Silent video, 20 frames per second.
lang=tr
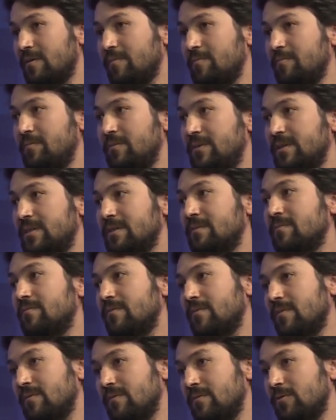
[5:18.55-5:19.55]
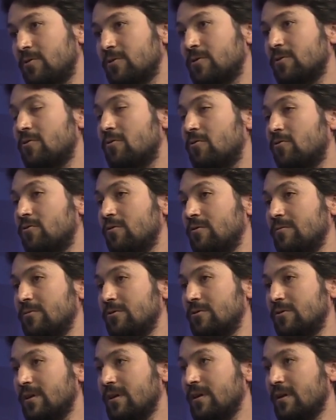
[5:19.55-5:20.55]
bizim yüksek
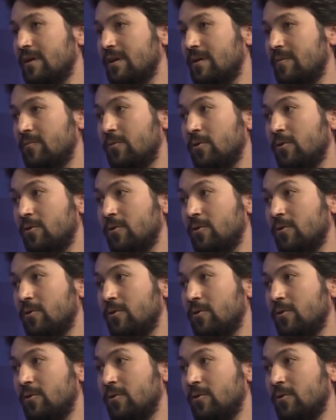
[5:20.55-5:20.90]
okulumuzda